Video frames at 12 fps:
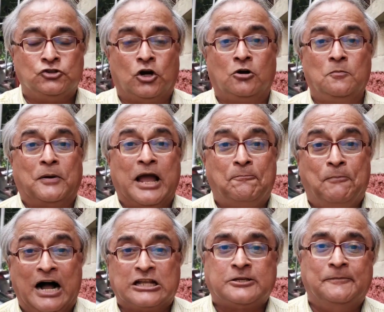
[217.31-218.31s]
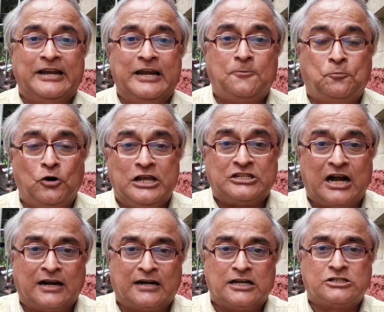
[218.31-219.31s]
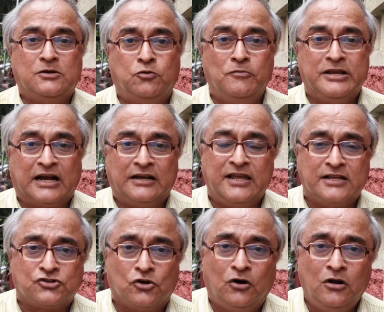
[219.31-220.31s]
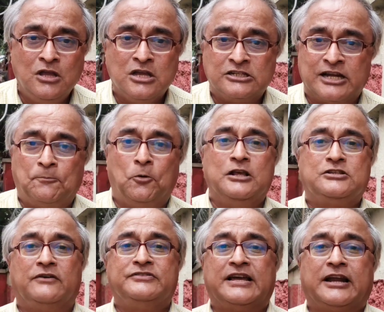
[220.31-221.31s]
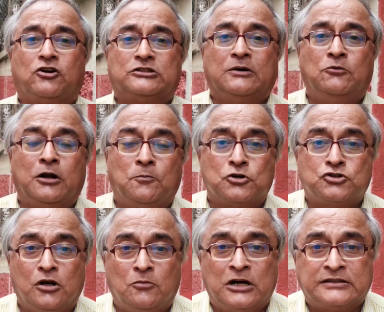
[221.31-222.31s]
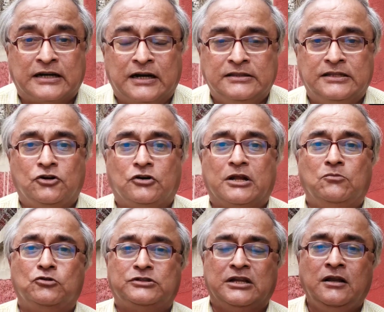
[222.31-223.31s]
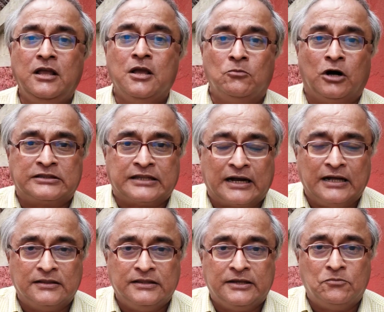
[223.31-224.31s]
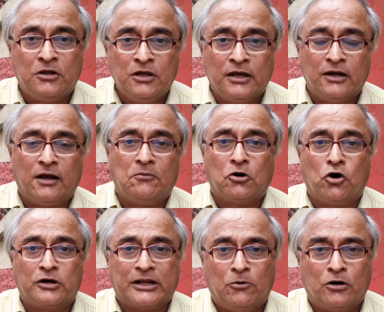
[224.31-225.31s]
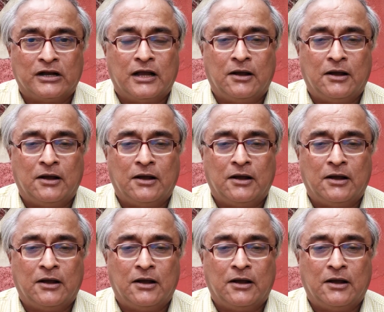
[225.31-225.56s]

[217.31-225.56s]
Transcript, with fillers: যখন প্রায় পাঁচ মিনিট পুলিশ আগ্রাসী ভূমিকা নিয়েছিল সেই পুলিশ অফিসারের কথা মনে পড়ছিল মহাত্মা গান্ধী রোডের মূর্তি মহাত্মা গান্ধী রোড এবং